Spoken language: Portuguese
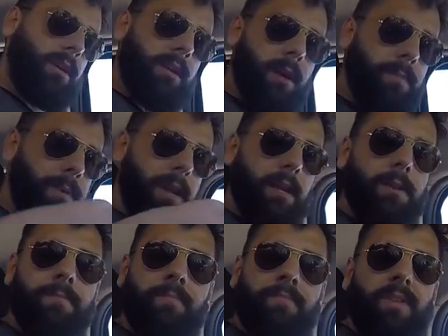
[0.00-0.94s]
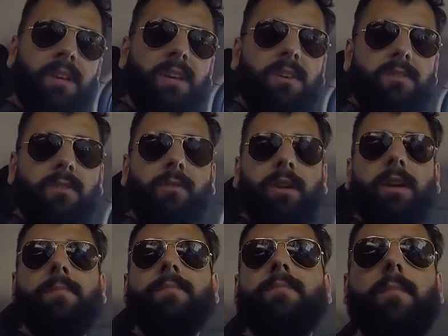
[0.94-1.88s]
tenho que dar pra ele segurei.
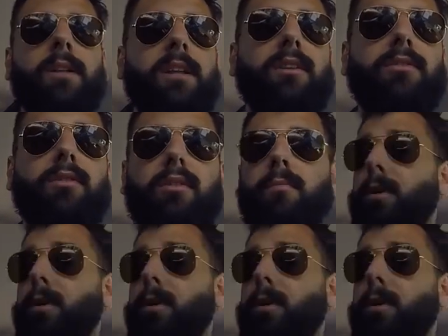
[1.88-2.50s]
Batei no tampo.